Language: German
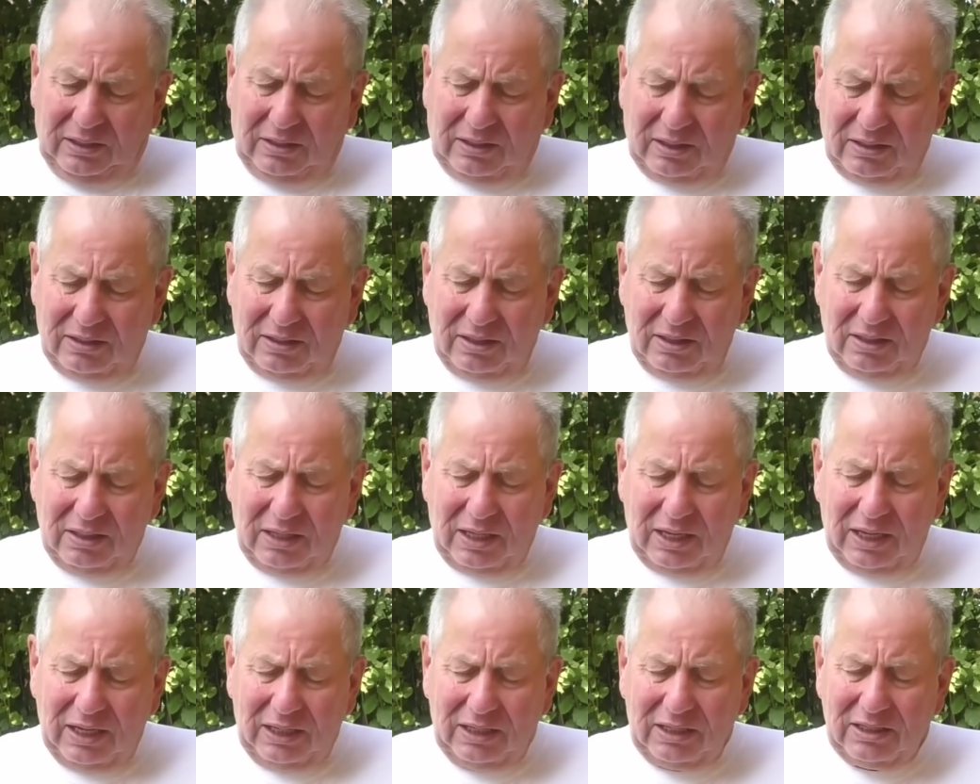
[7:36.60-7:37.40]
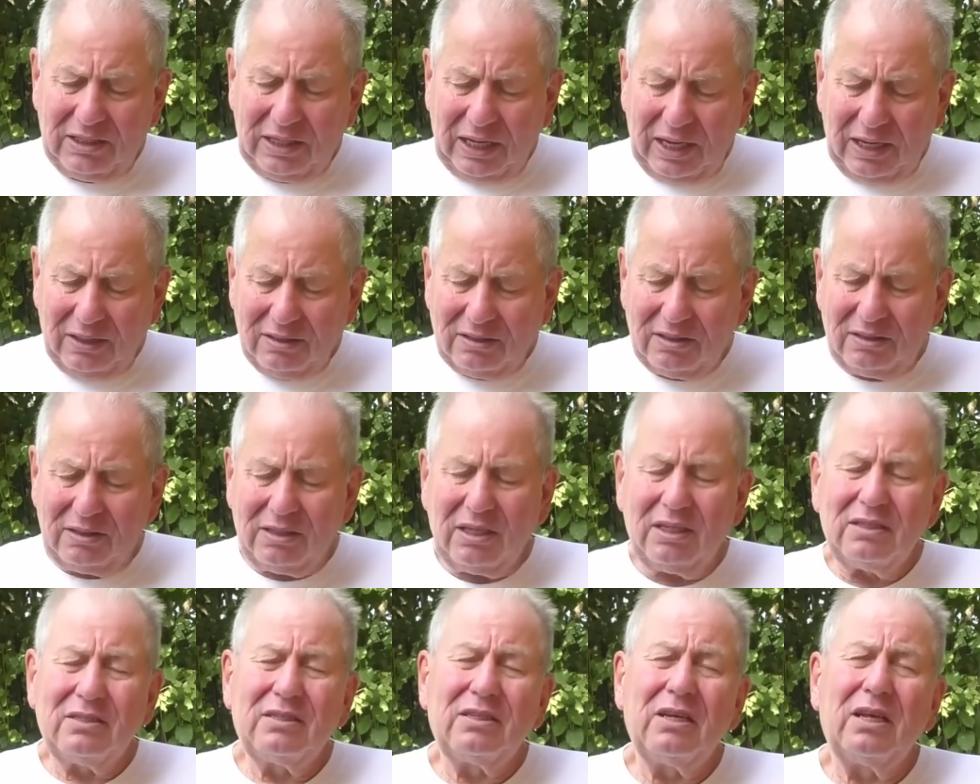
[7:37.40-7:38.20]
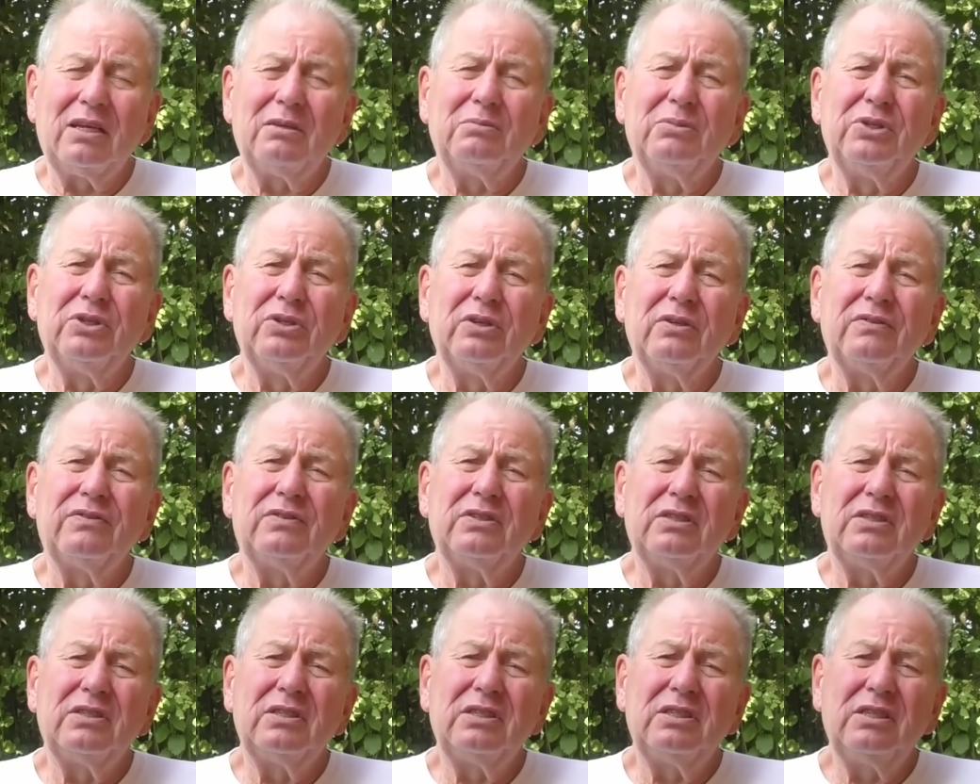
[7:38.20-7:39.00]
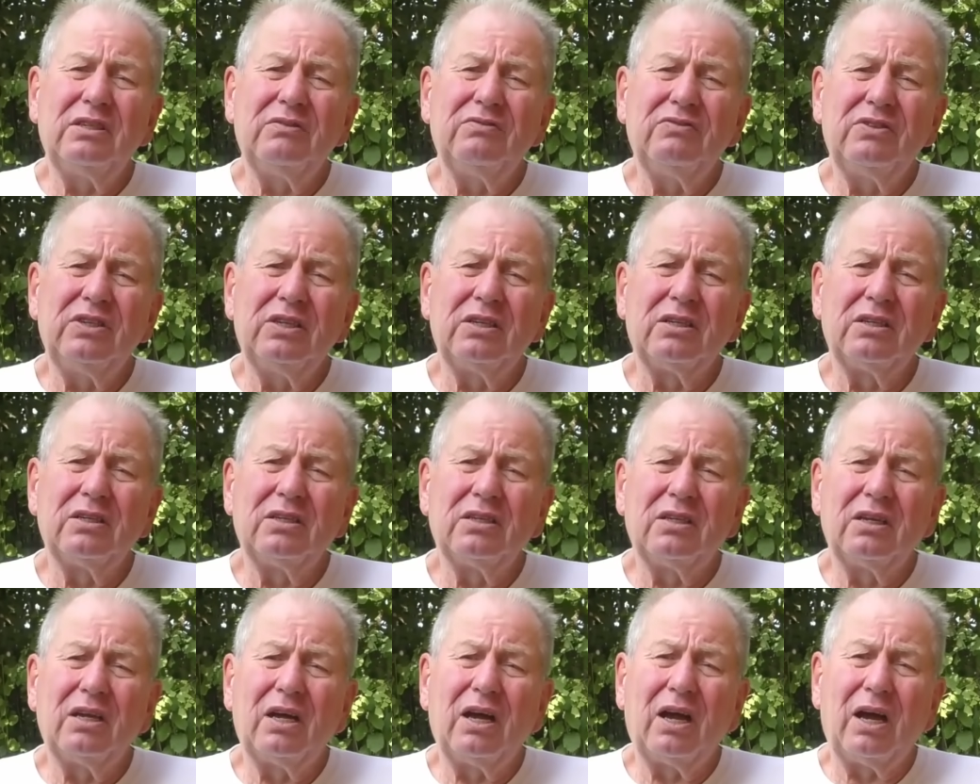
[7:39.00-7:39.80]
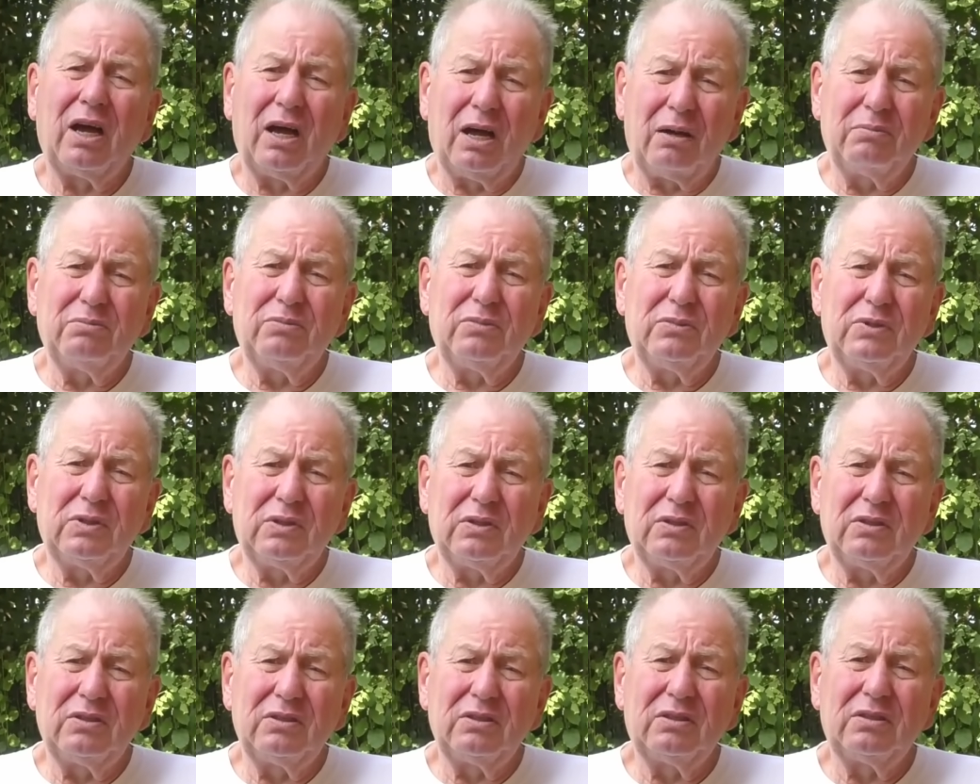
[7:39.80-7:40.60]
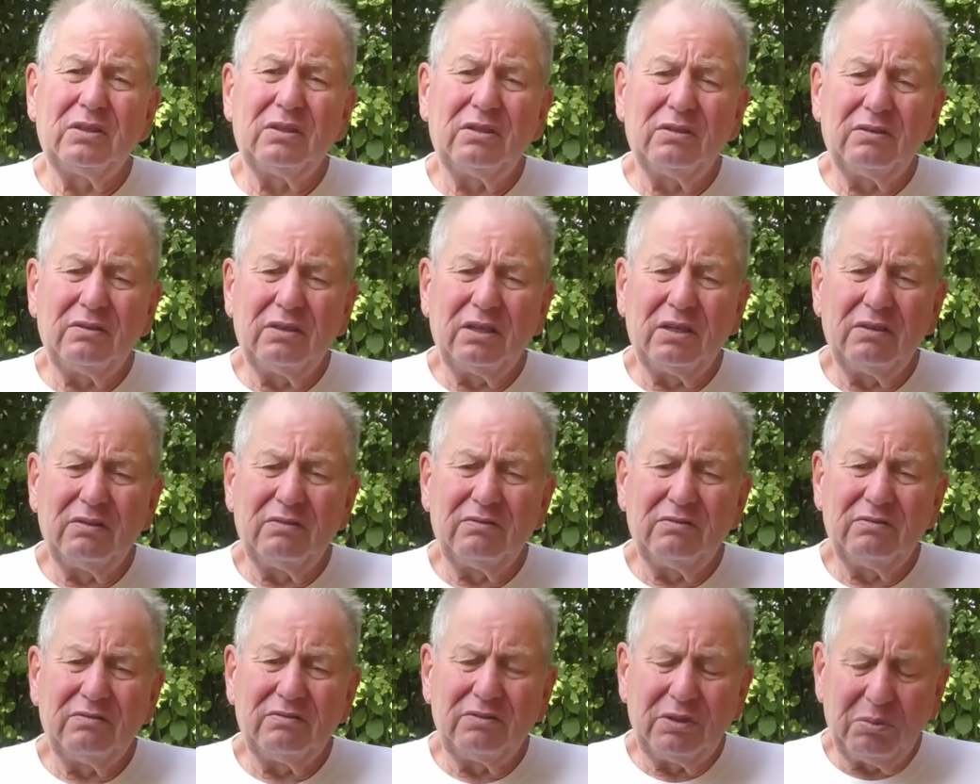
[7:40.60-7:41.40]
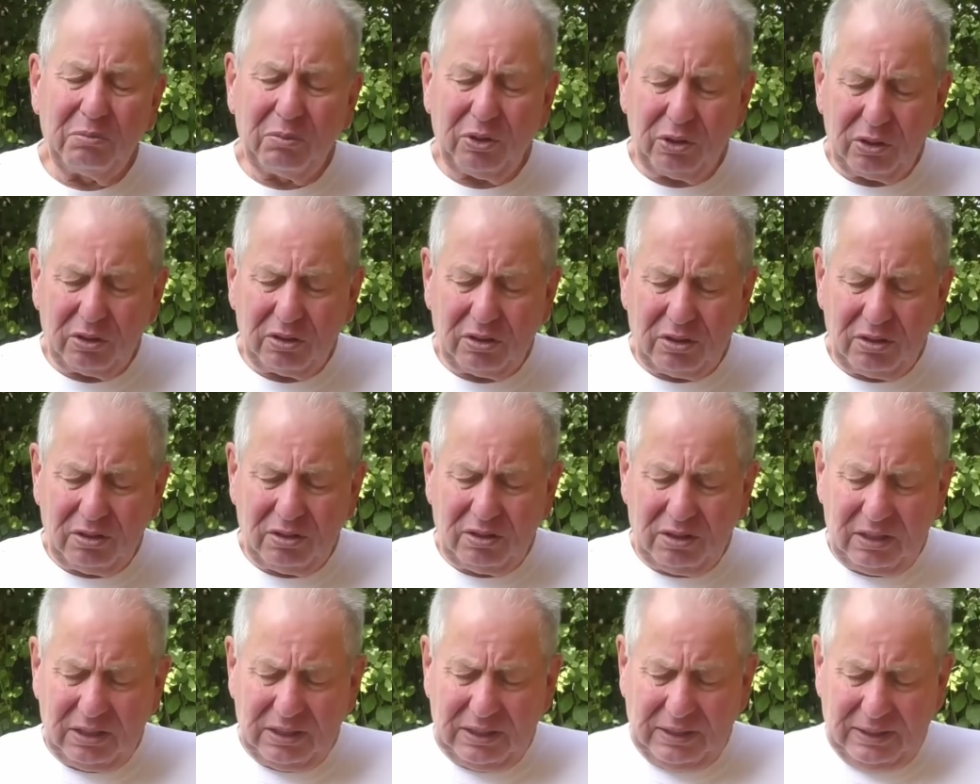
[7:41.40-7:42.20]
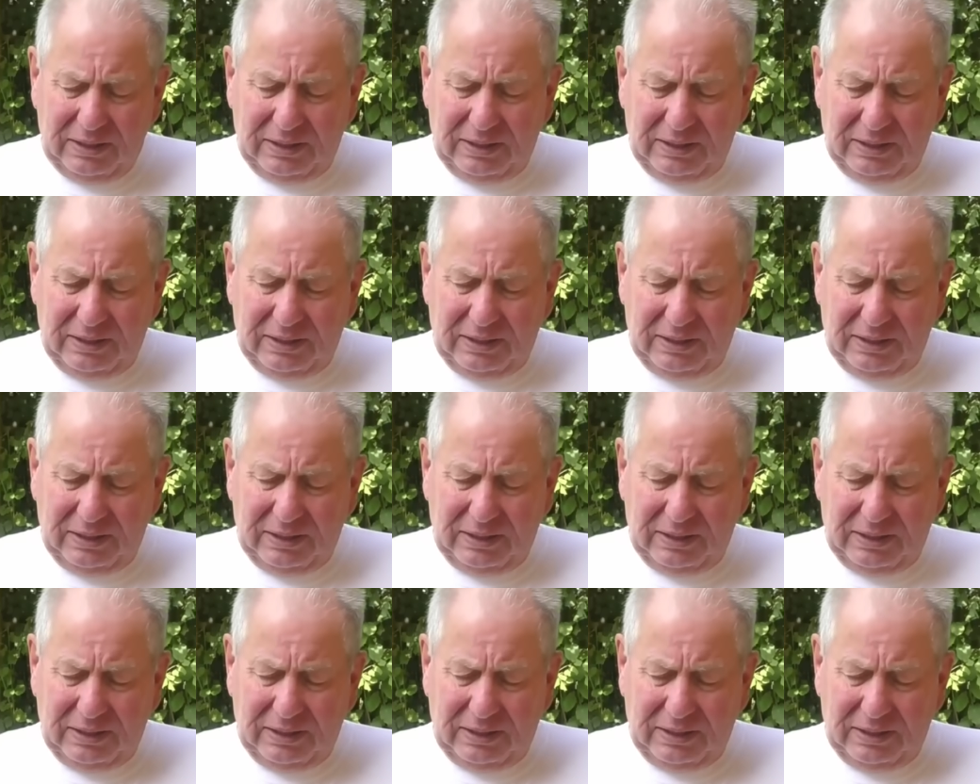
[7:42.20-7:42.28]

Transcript: Das sind eigentlich existenzielle Bedürfnisse, die wir haben und wir möchten